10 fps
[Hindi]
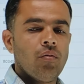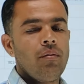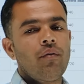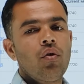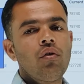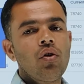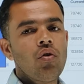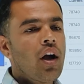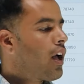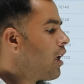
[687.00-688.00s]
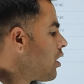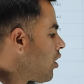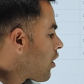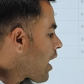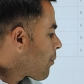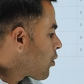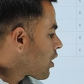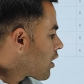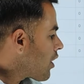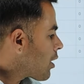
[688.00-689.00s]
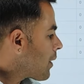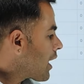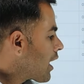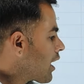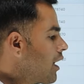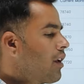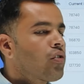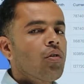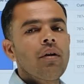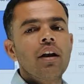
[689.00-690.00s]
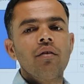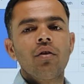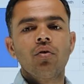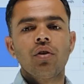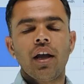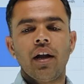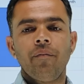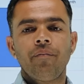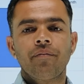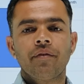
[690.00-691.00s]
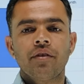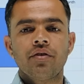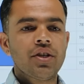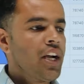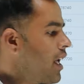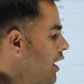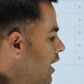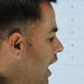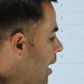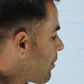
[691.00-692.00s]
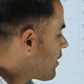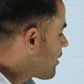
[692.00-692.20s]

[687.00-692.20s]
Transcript: तो बिल फॉरवर्ड होगा और आप लोग रिवर्ट पे करेंगे तो बिल रिवर्ट हो जाएगा ठीक है आपने